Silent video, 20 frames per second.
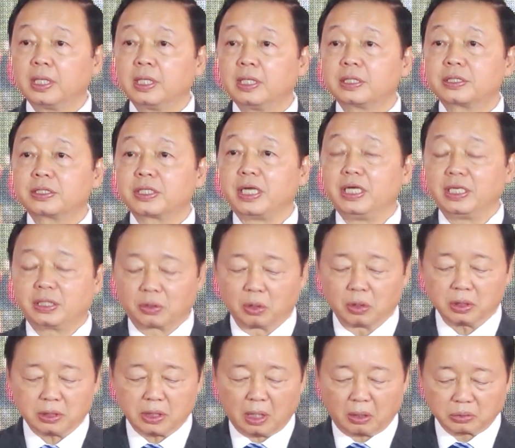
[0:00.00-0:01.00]
đặc biệt là
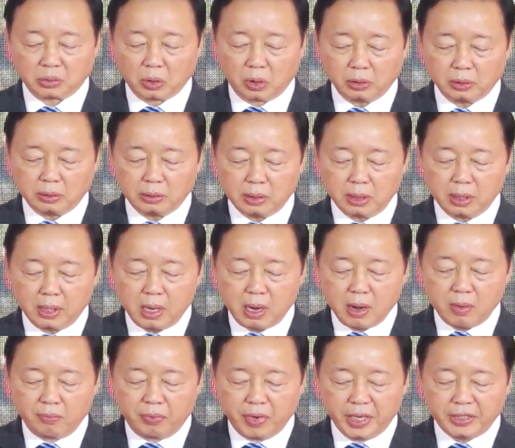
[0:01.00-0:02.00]
nói không với ô
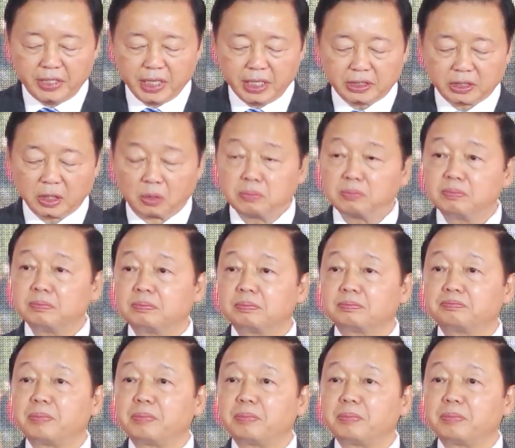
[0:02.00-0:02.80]
nhiễm môi trường nước.